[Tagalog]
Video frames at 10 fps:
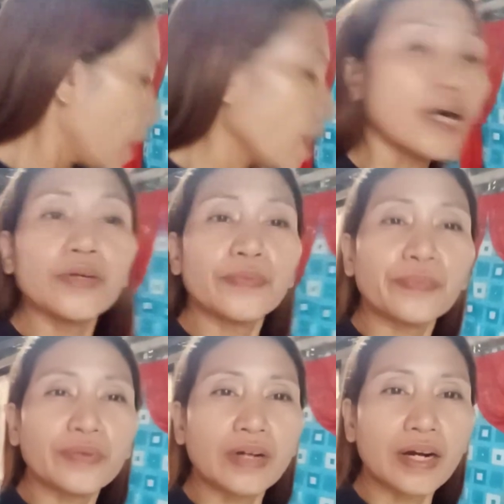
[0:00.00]
Ayun
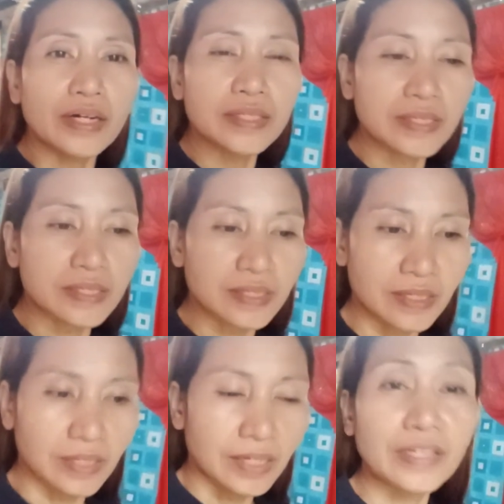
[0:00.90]
po guys
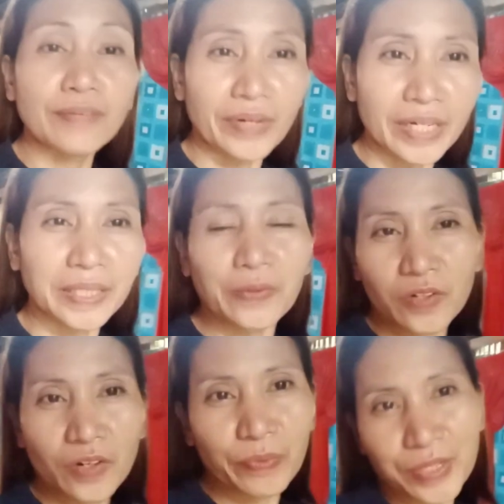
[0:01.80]
napakita ko
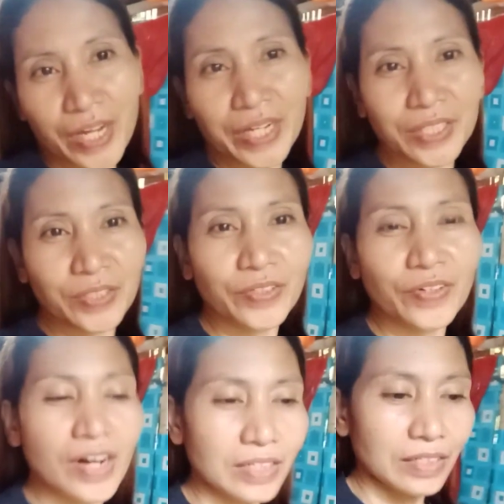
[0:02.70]
na po sa inyo yung
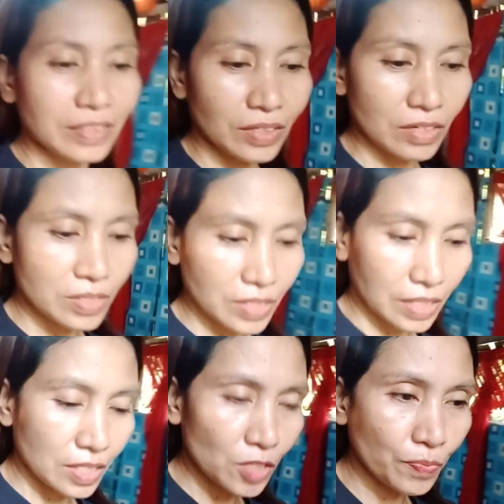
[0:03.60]
aking
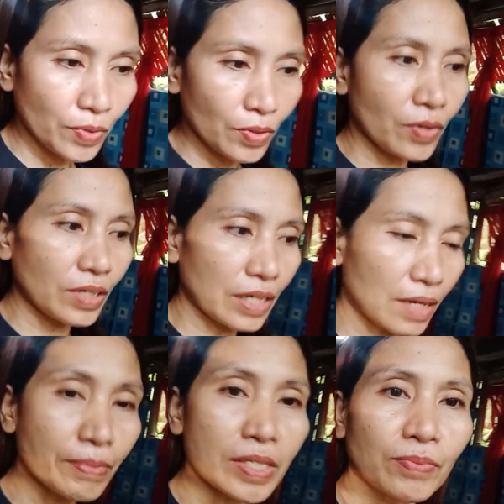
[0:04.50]
groceries po ako
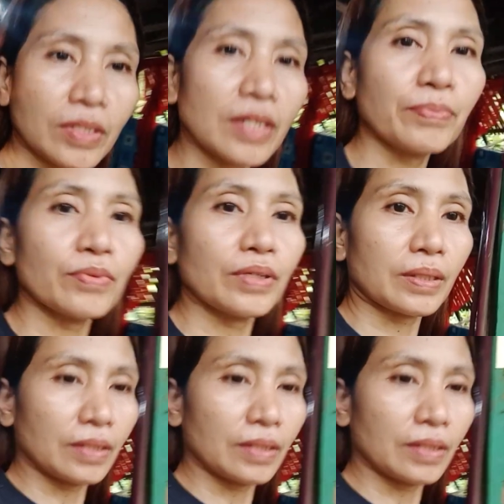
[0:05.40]
ilalabas mo na po at